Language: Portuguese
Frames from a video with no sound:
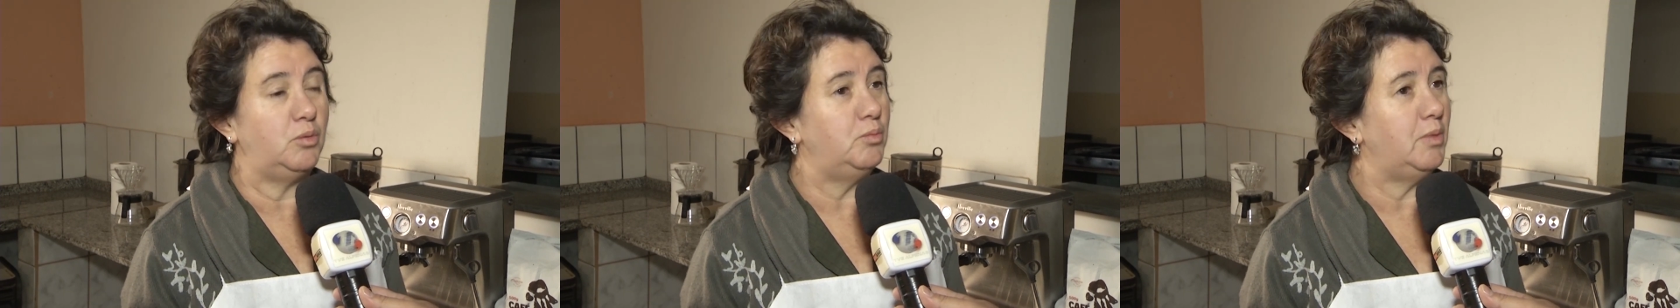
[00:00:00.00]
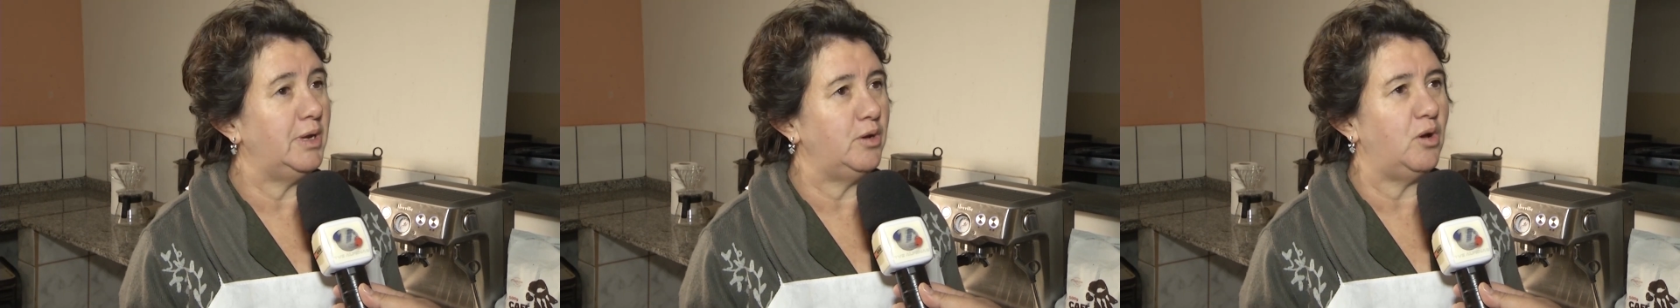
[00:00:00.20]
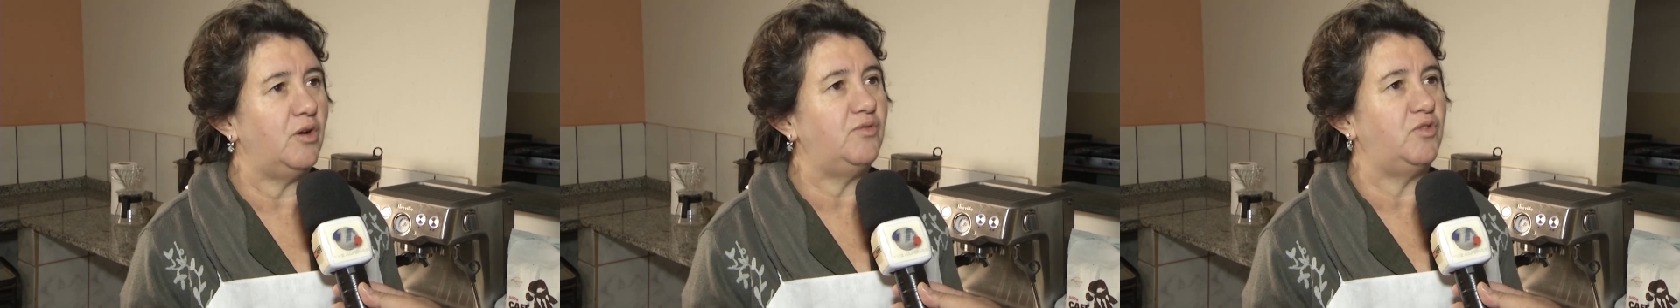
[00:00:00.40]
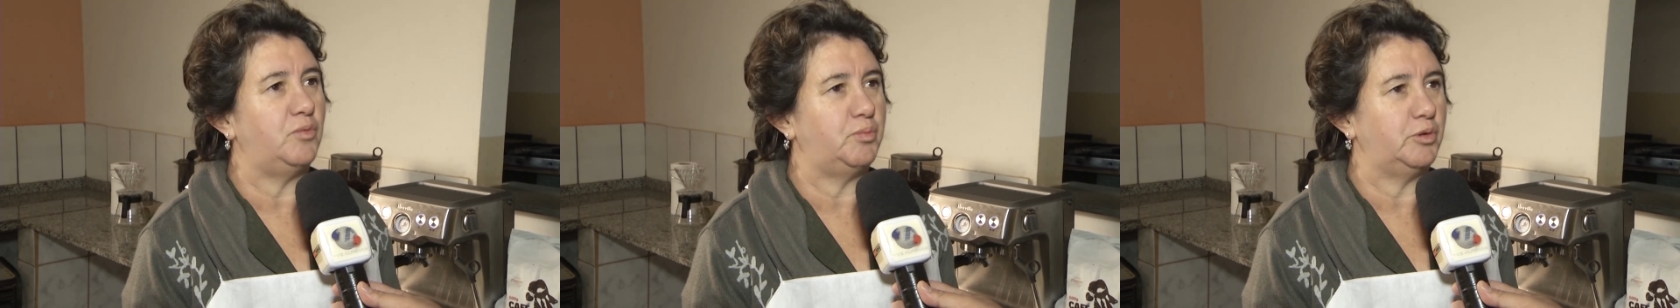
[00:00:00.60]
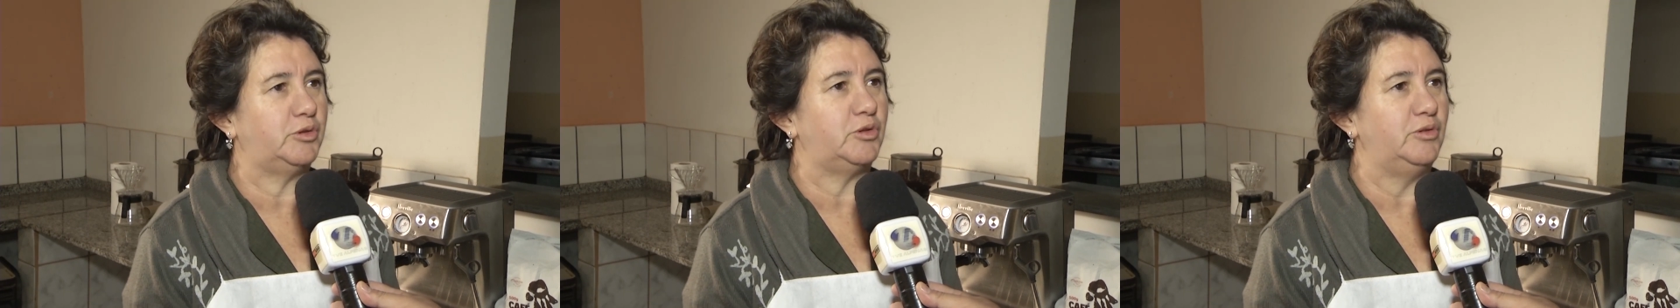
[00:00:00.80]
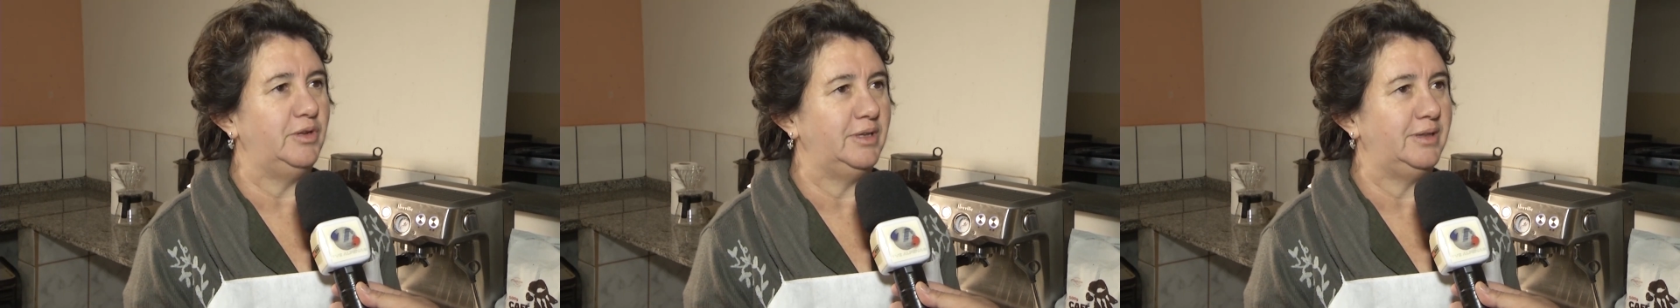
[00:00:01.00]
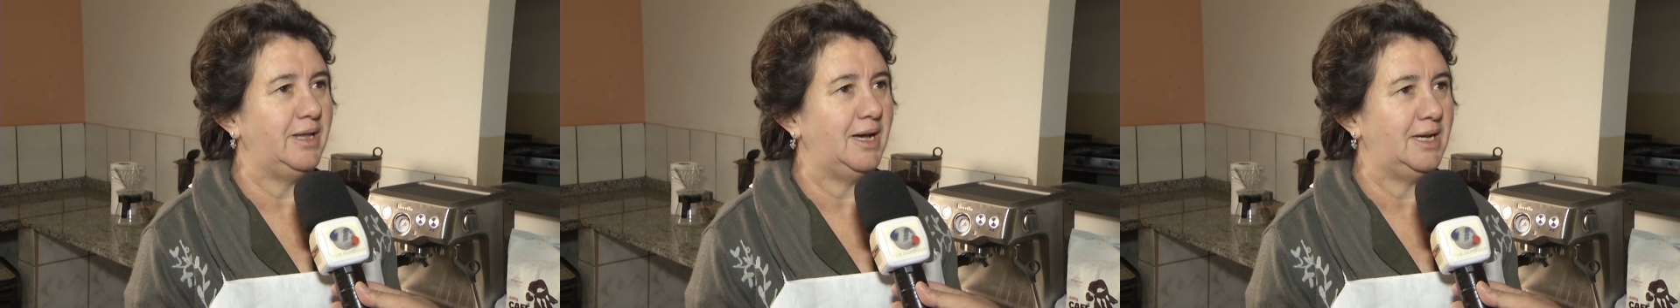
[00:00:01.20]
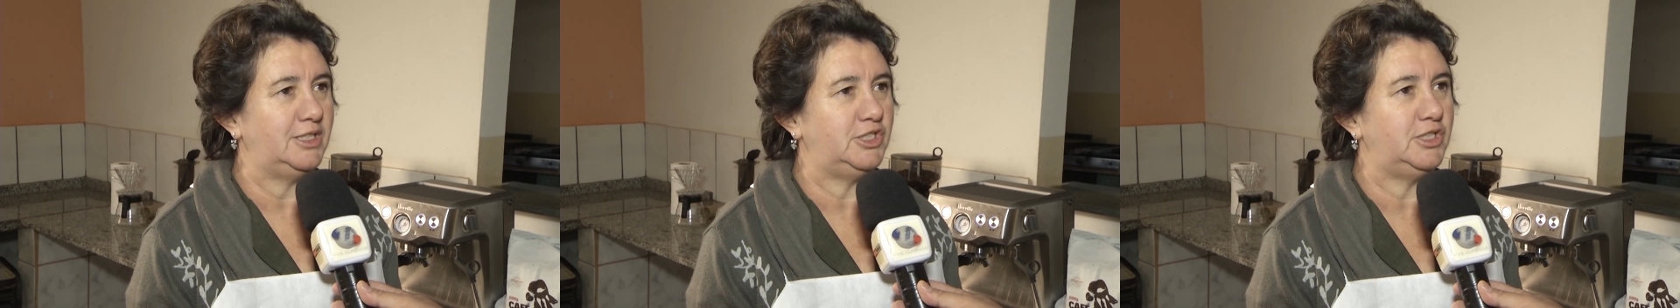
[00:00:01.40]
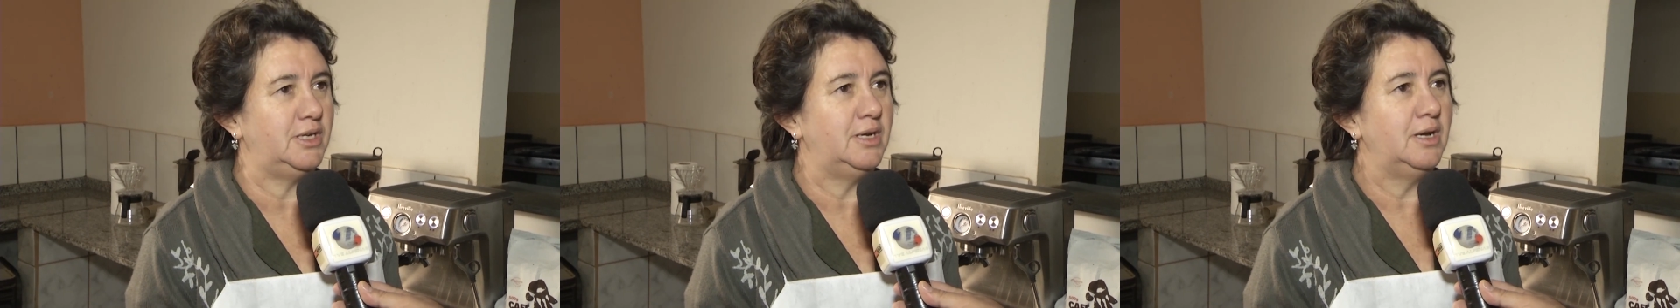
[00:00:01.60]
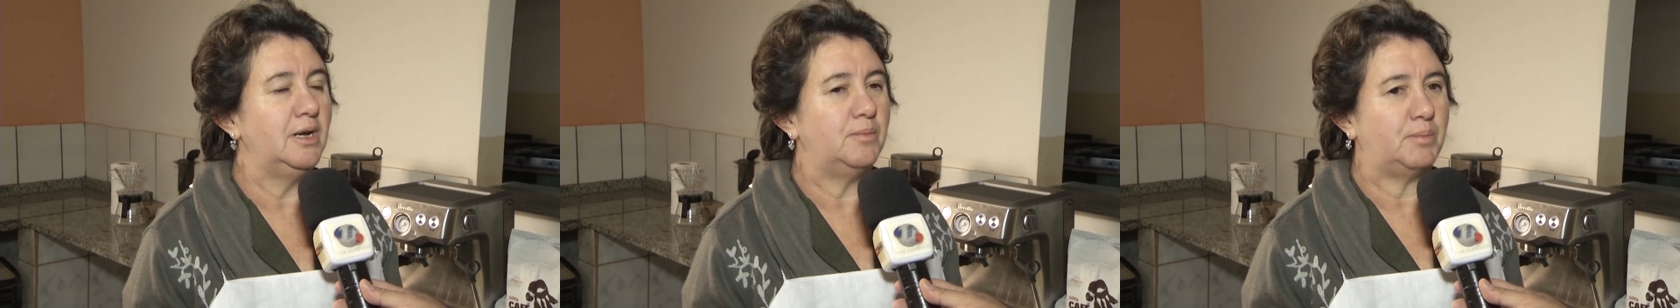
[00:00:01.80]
uma nova oportunidade